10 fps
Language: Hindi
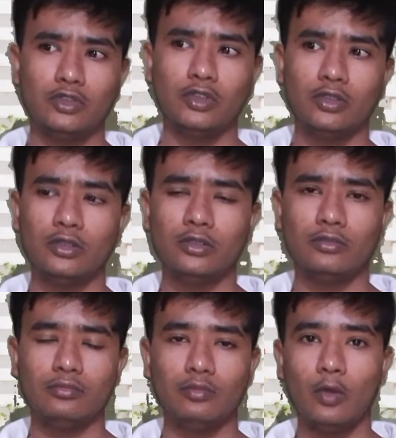जो
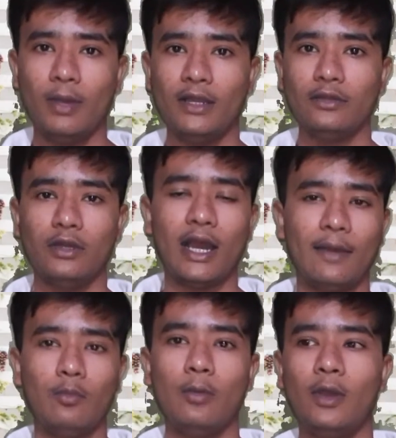मोबाइल
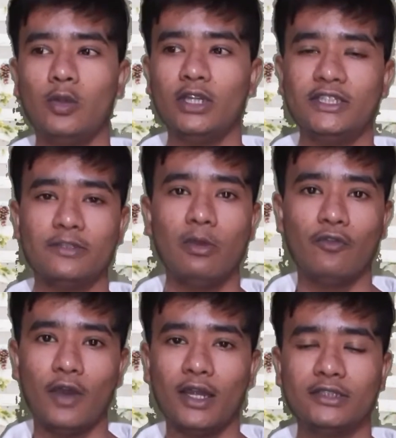आम मोबाइल होते हैं जिसमें
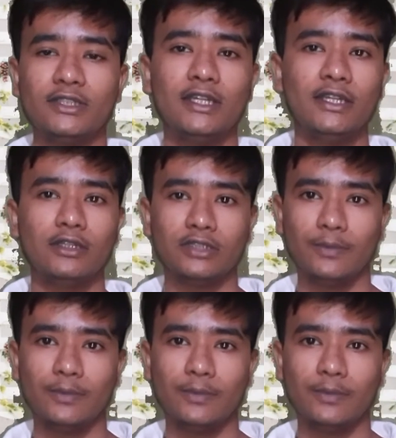फास्ट चार्जिंग